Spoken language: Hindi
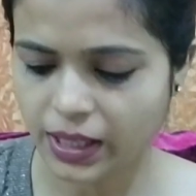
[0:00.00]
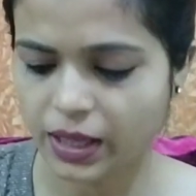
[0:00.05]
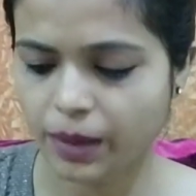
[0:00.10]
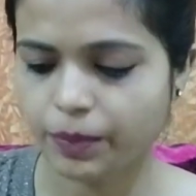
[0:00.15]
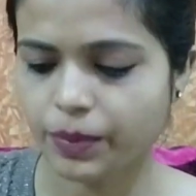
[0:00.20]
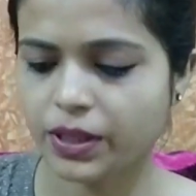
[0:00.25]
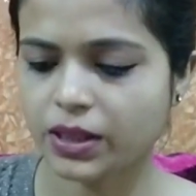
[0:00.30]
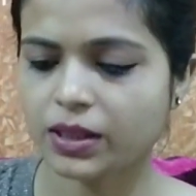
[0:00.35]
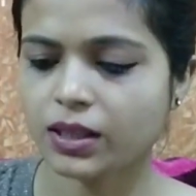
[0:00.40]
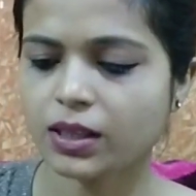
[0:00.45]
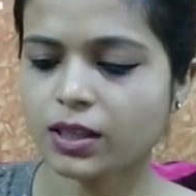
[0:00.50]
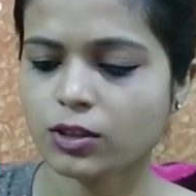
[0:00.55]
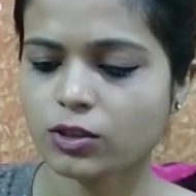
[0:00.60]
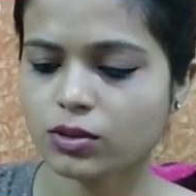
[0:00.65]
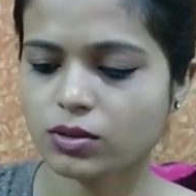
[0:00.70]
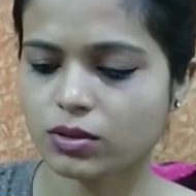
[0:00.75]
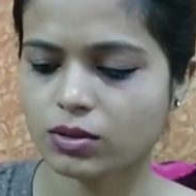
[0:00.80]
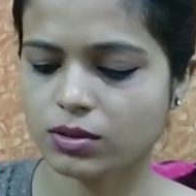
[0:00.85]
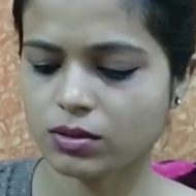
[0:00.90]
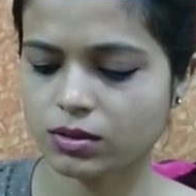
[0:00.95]
है कि आप कितने
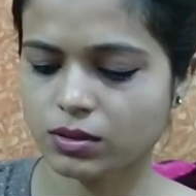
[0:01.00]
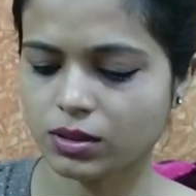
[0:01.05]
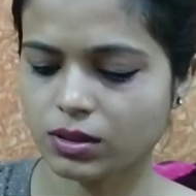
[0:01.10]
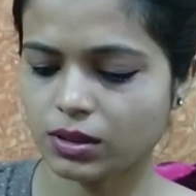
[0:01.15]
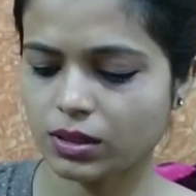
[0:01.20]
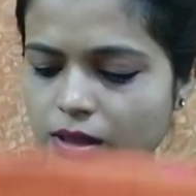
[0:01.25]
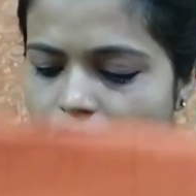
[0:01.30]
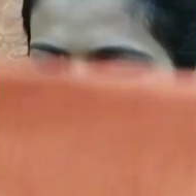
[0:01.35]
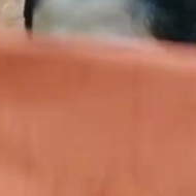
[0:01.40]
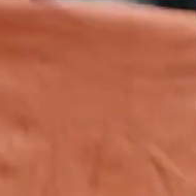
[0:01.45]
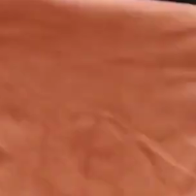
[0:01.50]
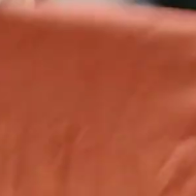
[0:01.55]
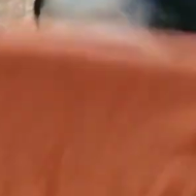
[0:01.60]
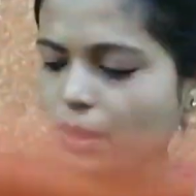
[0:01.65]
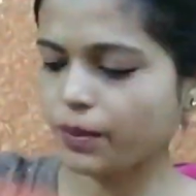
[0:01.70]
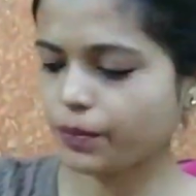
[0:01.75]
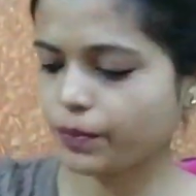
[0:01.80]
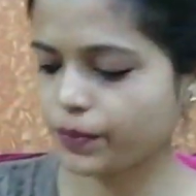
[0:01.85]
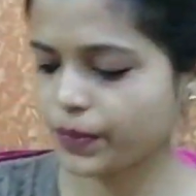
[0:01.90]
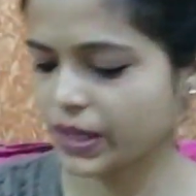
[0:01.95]
लंबा
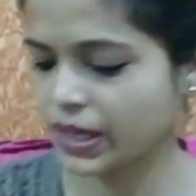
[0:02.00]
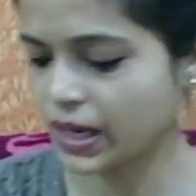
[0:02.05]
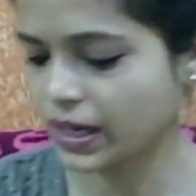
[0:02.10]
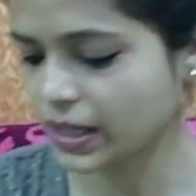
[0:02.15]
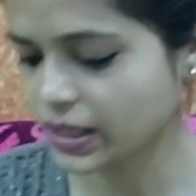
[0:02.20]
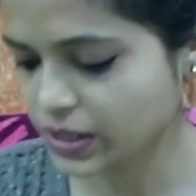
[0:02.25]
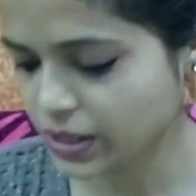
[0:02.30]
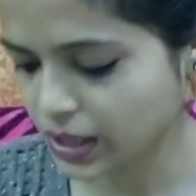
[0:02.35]
आप बनाना